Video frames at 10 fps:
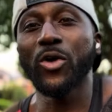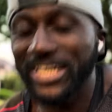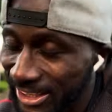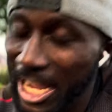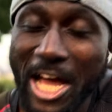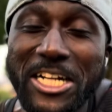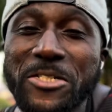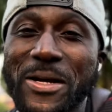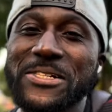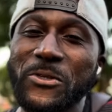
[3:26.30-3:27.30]
行って話し
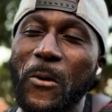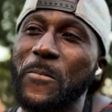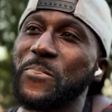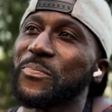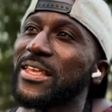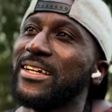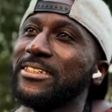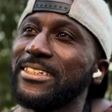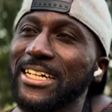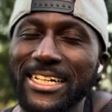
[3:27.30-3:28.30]
ますよ。
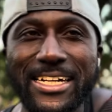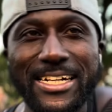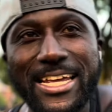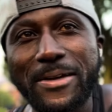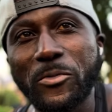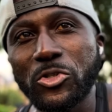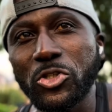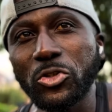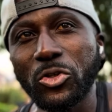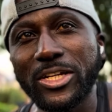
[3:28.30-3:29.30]
だからね、もう
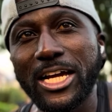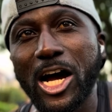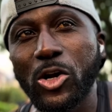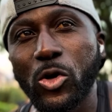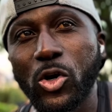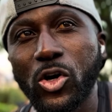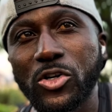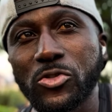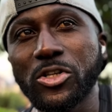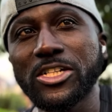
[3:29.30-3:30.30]
ちょっとね、あの、
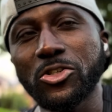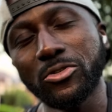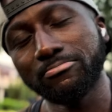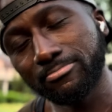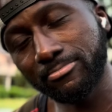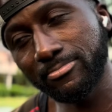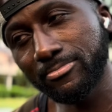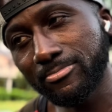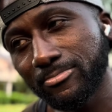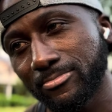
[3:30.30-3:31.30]
それちょっと、
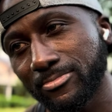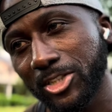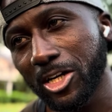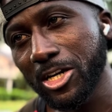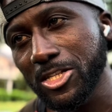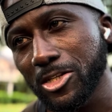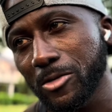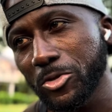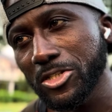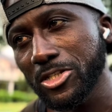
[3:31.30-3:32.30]
うーん、高木さんは
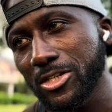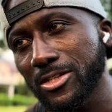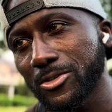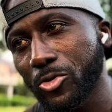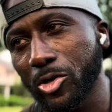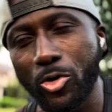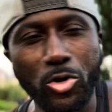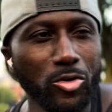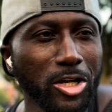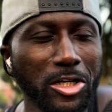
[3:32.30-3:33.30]
別に俺を
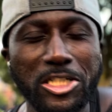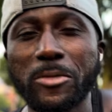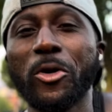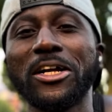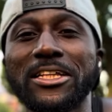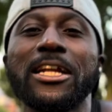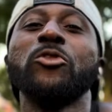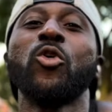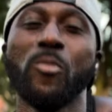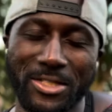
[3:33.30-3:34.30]
読んで話せばよかったな
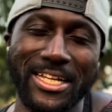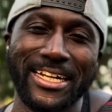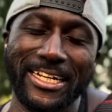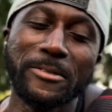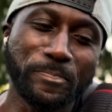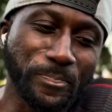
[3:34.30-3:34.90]
と思ったんだよね。